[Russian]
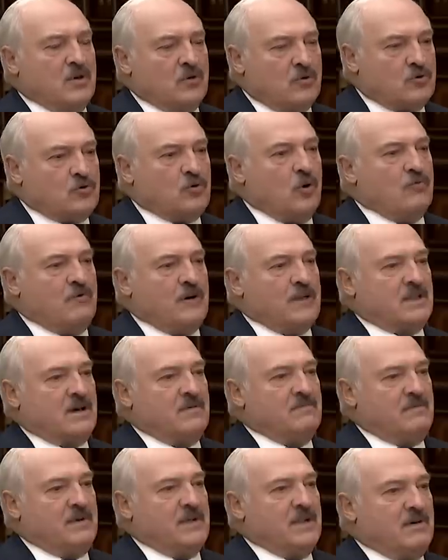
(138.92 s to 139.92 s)
Кто в
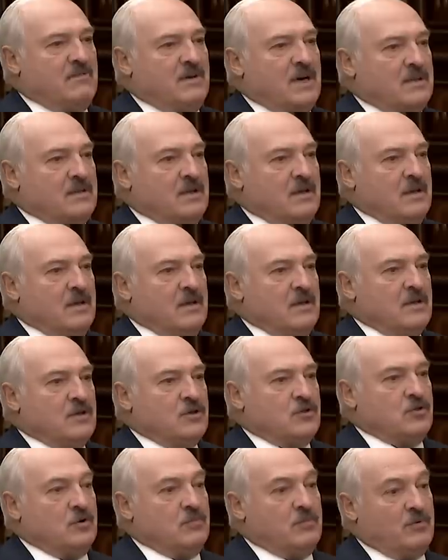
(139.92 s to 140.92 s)
этом виноват?
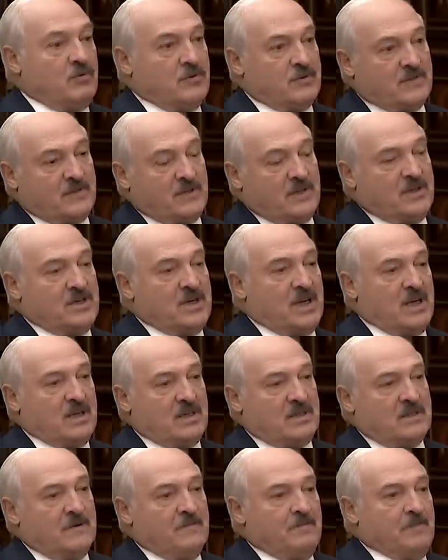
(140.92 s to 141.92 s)
Чтобы вот
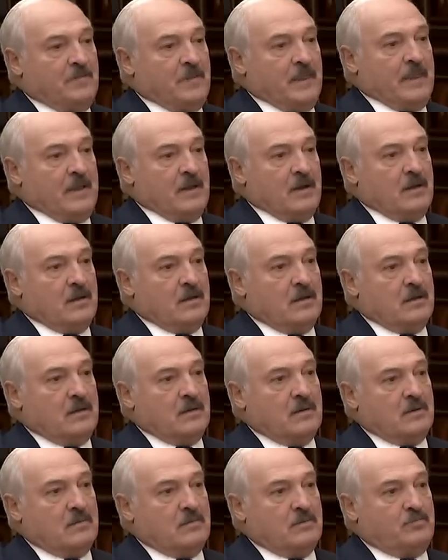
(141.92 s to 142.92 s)
встречаясь
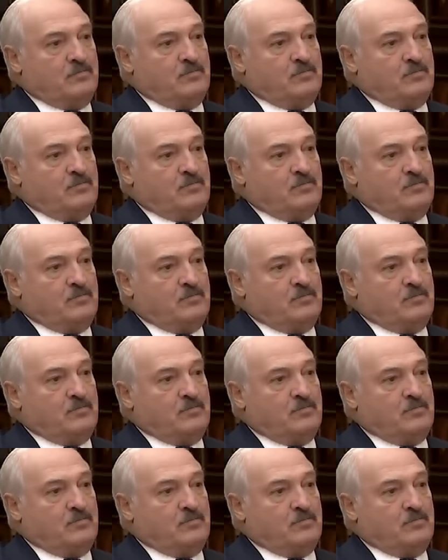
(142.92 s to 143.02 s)
э,